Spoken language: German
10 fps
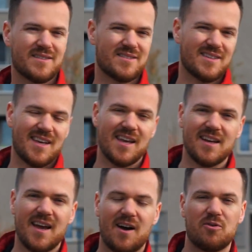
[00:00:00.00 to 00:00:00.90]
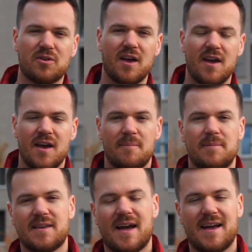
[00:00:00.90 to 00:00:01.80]
hat es nicht hingehauen
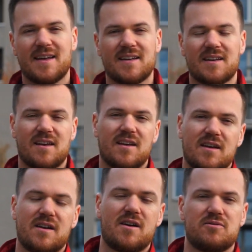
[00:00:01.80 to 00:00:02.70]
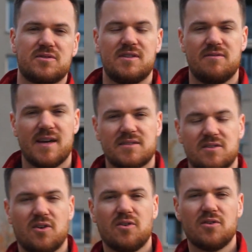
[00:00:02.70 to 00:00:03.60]
mit eigenen Kindern aus
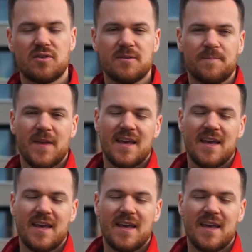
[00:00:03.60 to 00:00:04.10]
diversen Gründen.